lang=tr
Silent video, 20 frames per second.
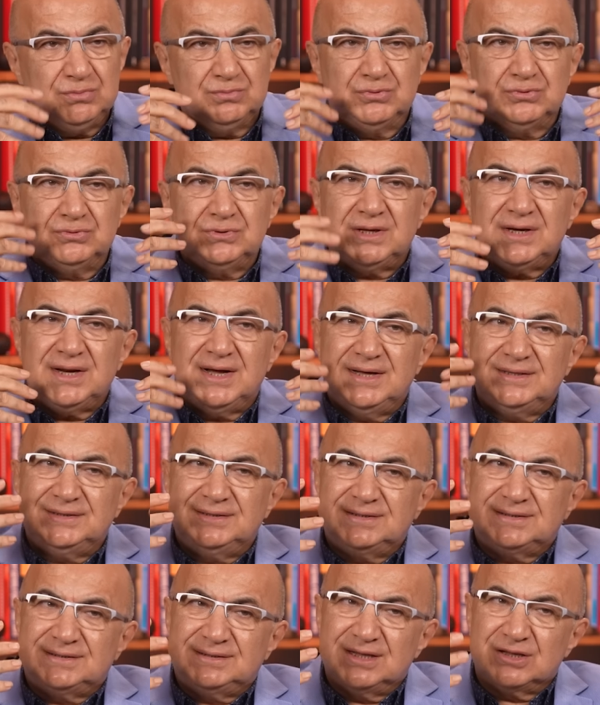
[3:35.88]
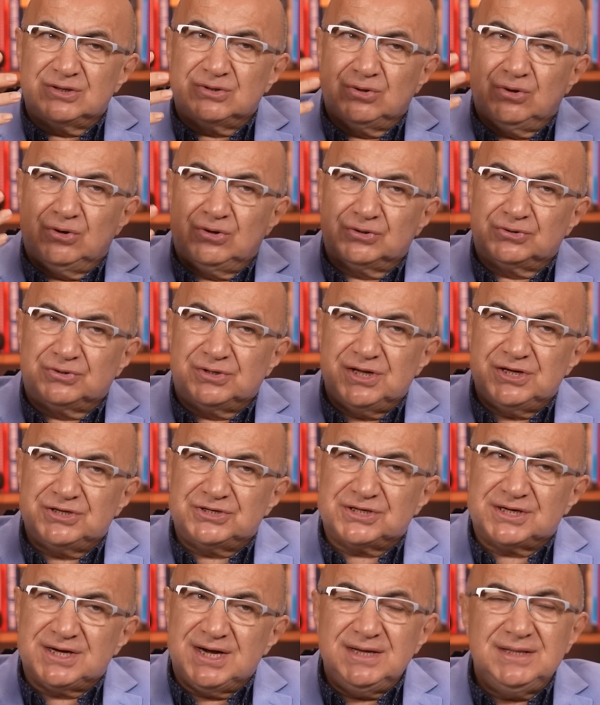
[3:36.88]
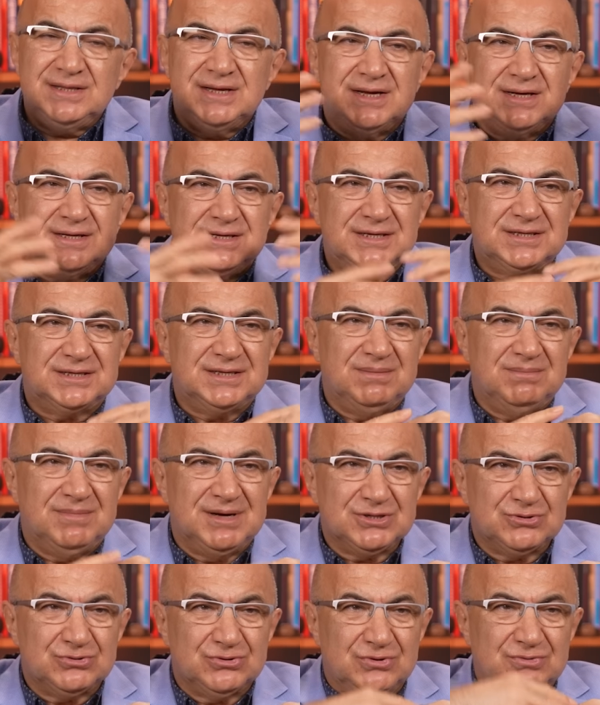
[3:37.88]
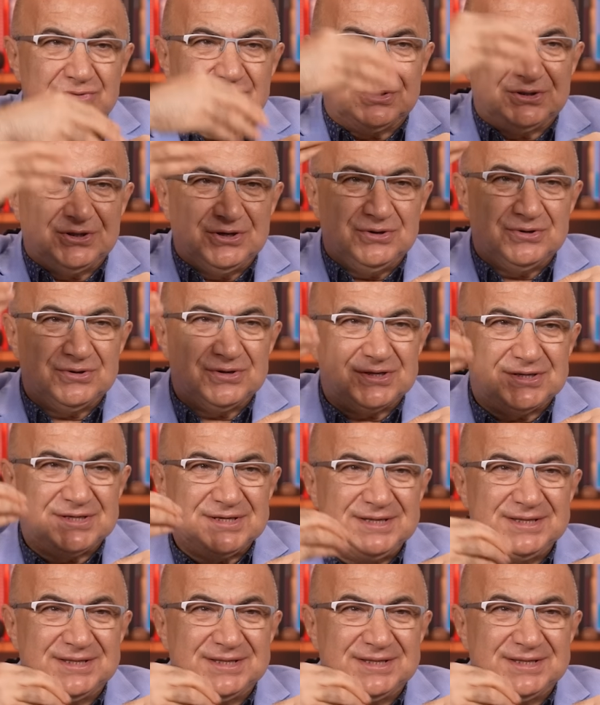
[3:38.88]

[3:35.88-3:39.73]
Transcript: bunlar elde ettikten ortaya çıkan işte Maslow'un teorisinin